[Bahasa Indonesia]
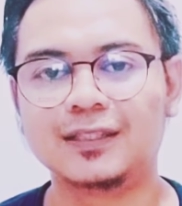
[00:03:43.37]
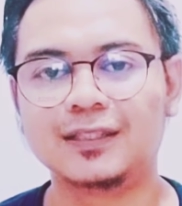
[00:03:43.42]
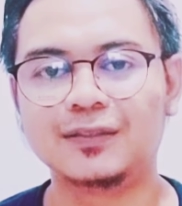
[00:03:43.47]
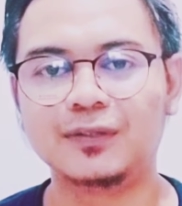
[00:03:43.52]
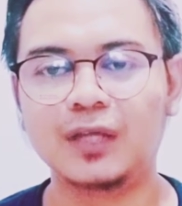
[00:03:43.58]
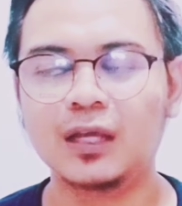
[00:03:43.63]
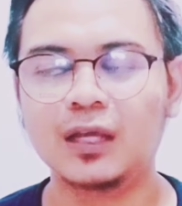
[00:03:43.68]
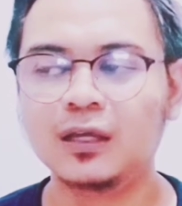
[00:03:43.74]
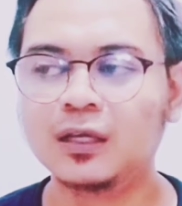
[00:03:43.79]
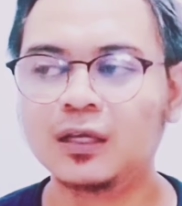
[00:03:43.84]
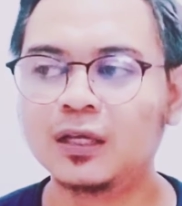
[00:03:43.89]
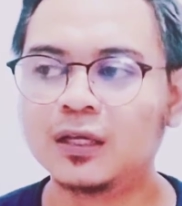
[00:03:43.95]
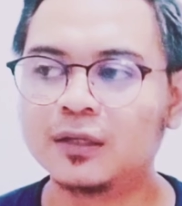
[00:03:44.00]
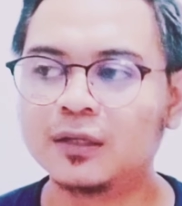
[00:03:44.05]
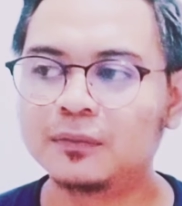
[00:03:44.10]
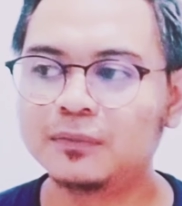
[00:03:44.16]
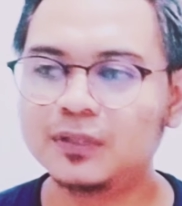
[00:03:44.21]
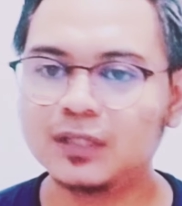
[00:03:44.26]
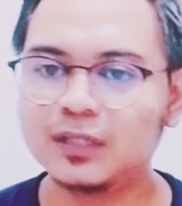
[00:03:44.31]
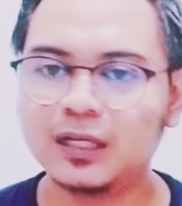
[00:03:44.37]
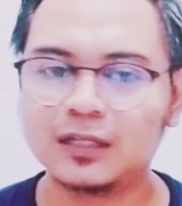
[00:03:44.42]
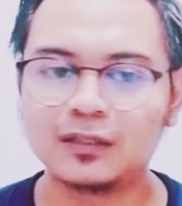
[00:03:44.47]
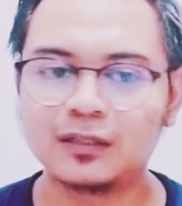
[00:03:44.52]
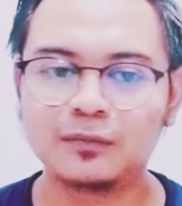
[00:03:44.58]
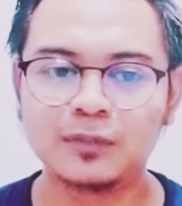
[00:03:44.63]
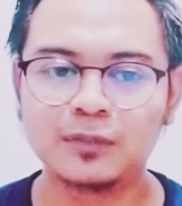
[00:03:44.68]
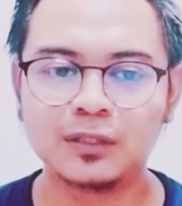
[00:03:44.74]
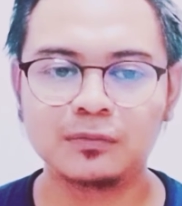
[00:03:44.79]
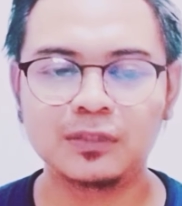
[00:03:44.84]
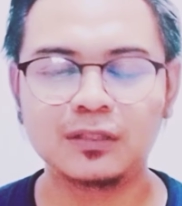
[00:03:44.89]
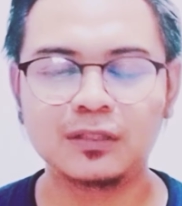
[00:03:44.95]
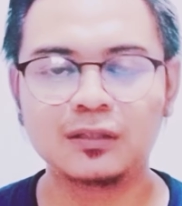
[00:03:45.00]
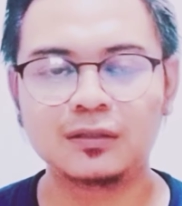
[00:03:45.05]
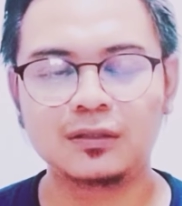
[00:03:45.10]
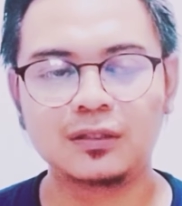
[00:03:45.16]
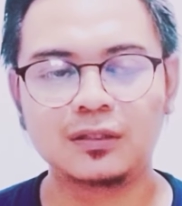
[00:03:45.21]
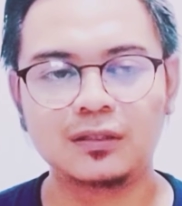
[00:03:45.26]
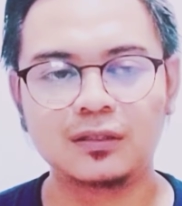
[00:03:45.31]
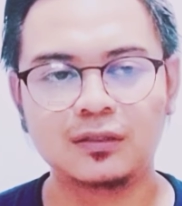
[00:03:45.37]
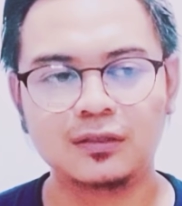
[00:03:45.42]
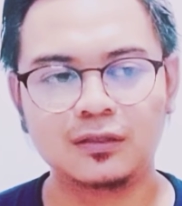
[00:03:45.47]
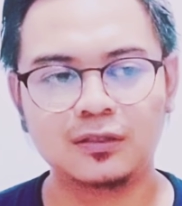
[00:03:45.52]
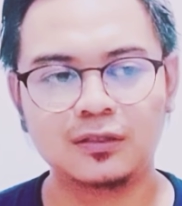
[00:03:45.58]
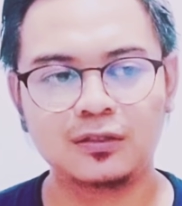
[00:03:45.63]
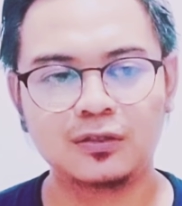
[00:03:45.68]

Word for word: gitu ya misal teman-teman e,